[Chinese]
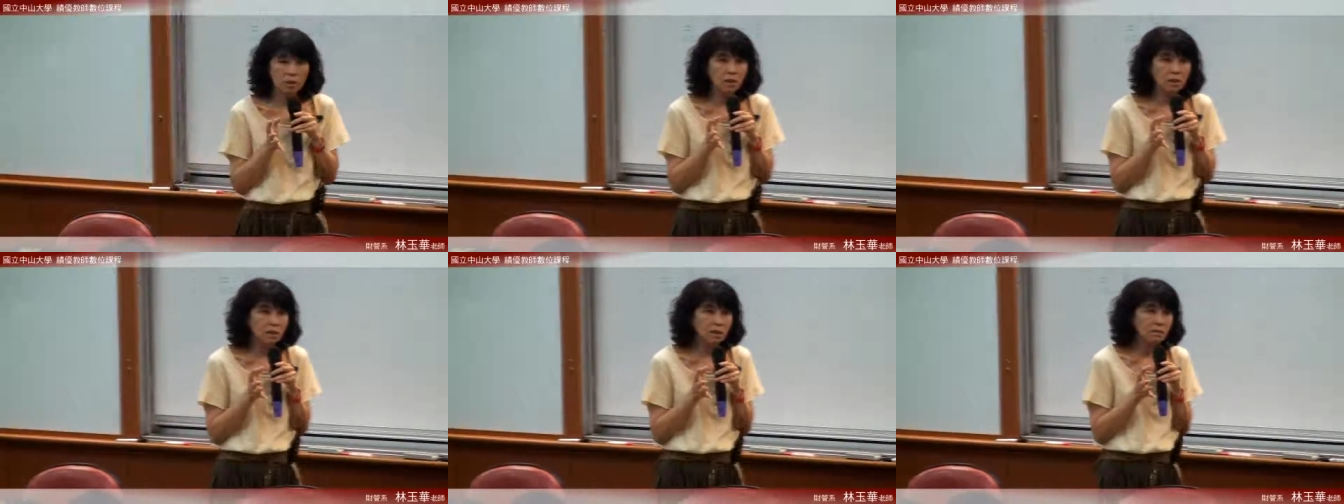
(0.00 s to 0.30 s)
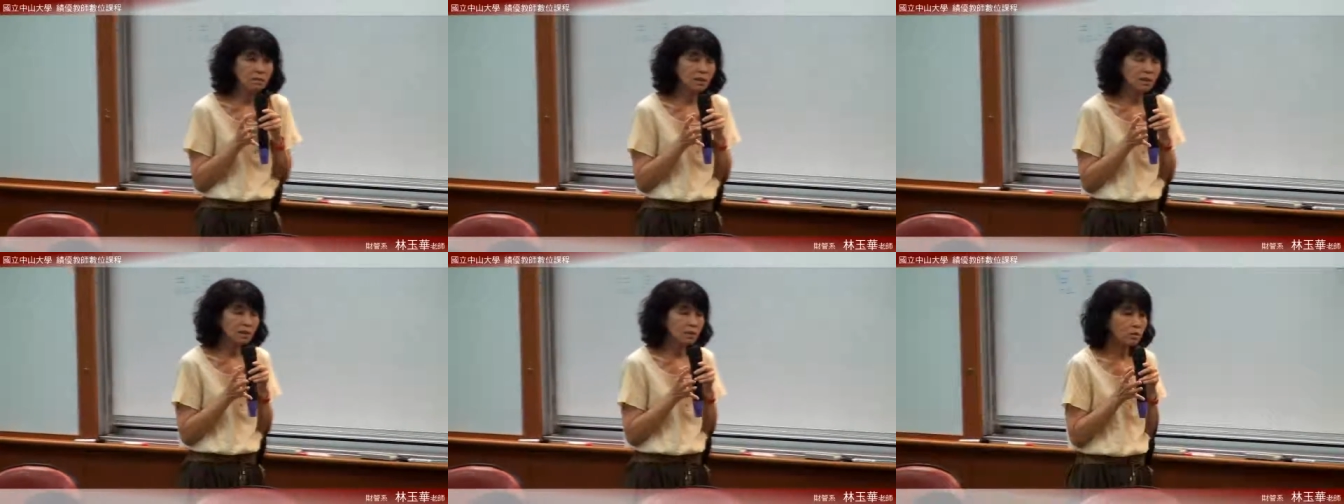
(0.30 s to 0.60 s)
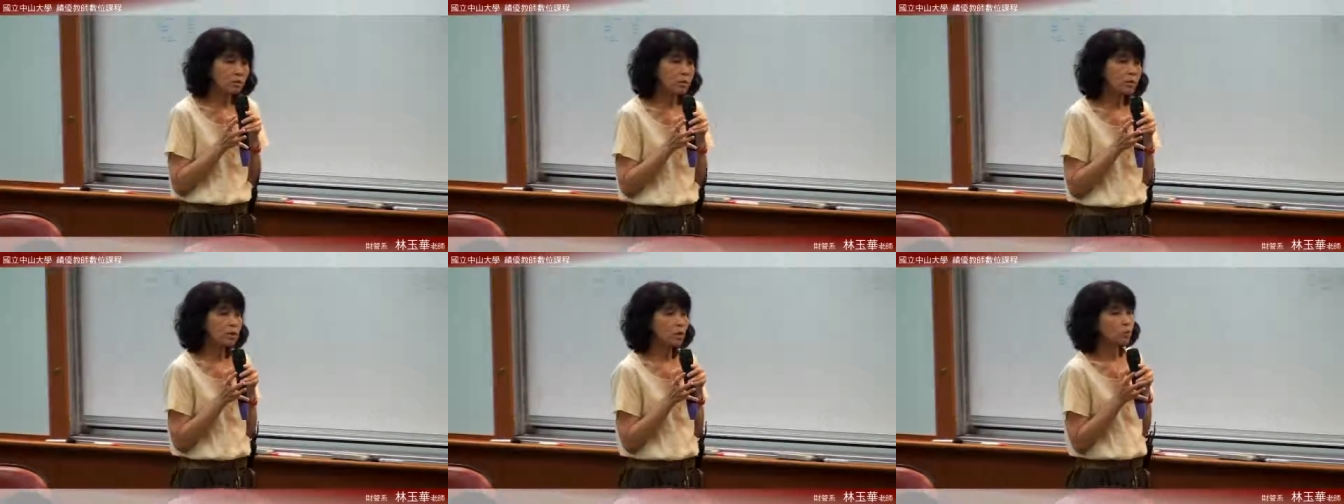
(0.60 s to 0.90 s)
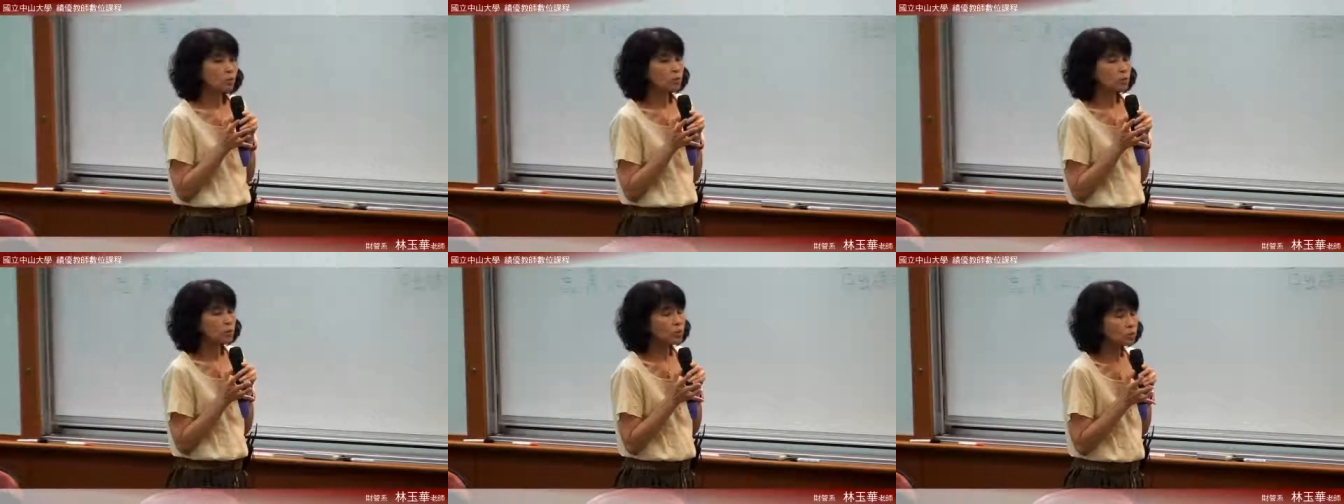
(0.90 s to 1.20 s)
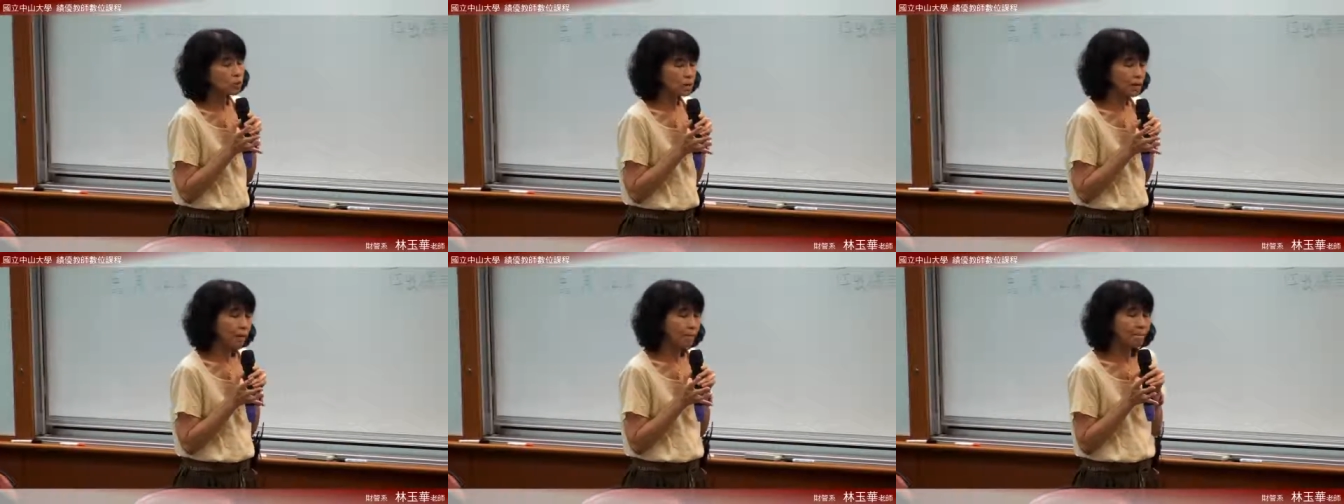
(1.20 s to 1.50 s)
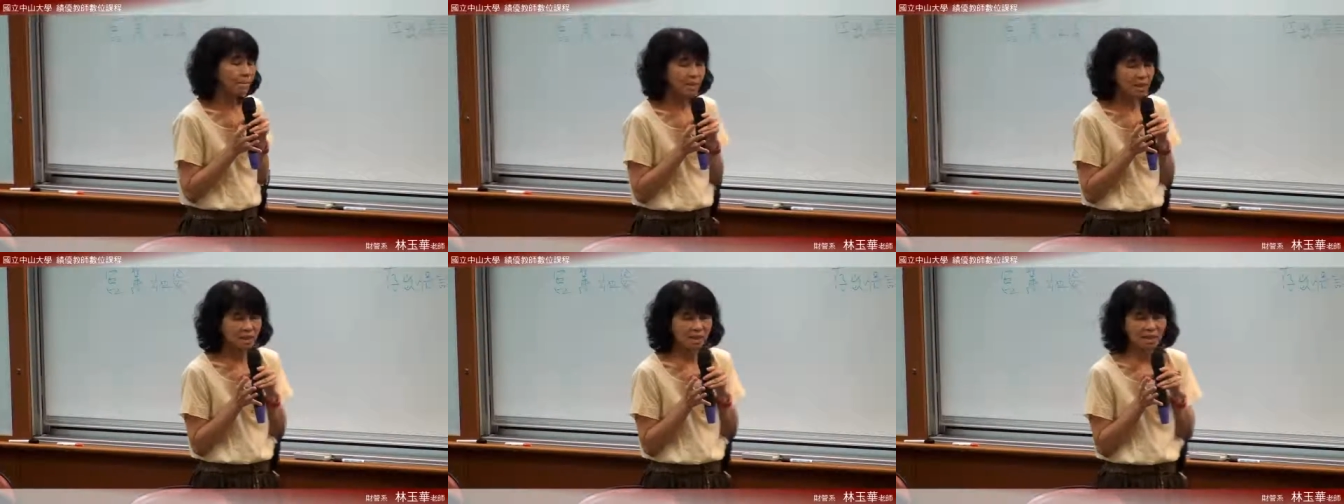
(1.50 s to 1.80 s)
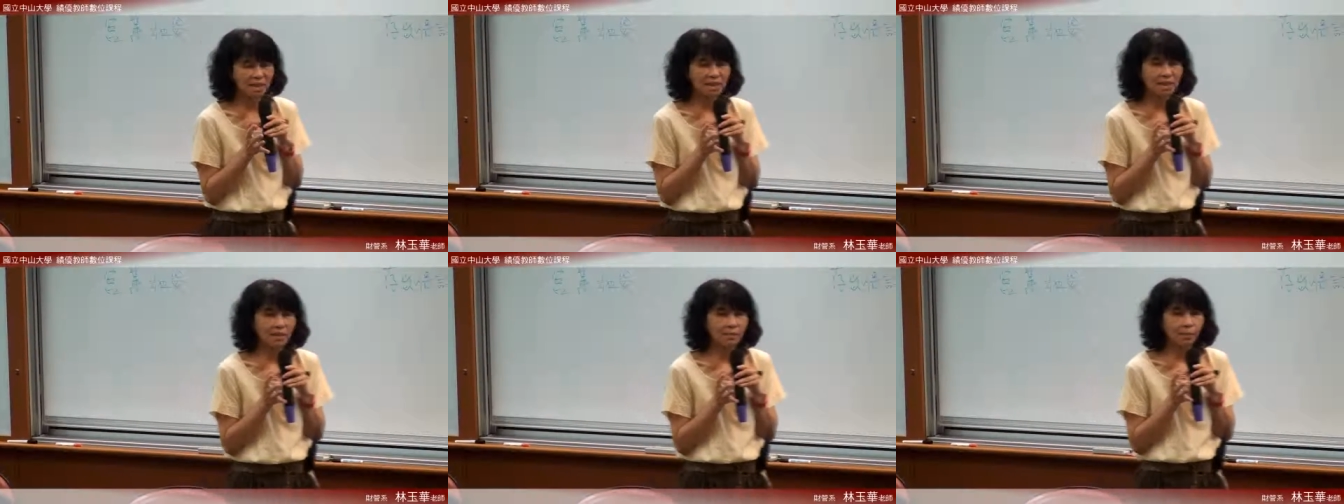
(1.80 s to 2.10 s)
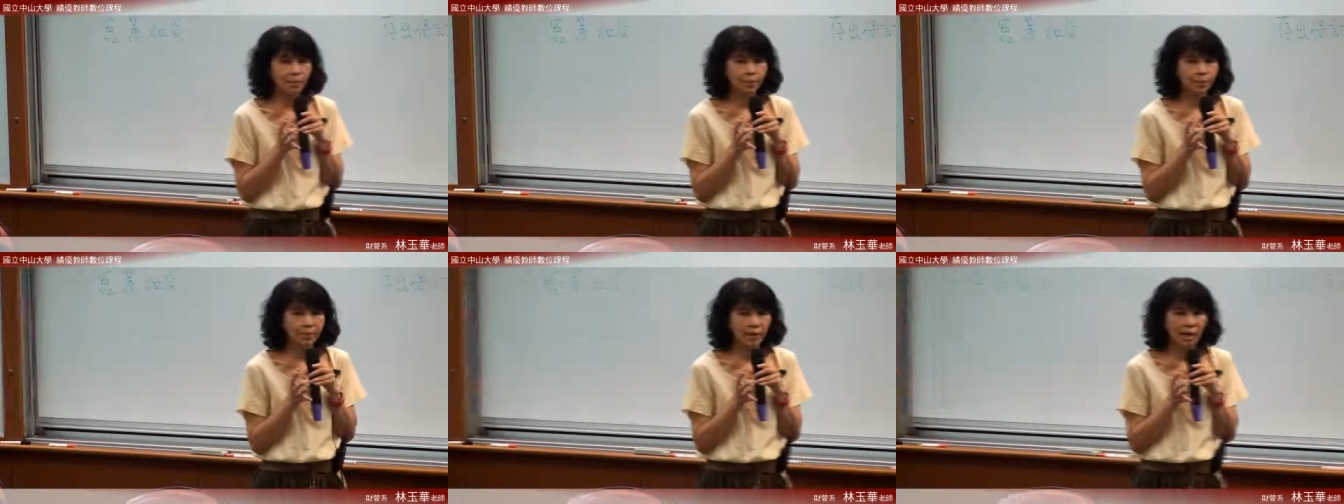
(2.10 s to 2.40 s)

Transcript: 基本上可能红基公司它本身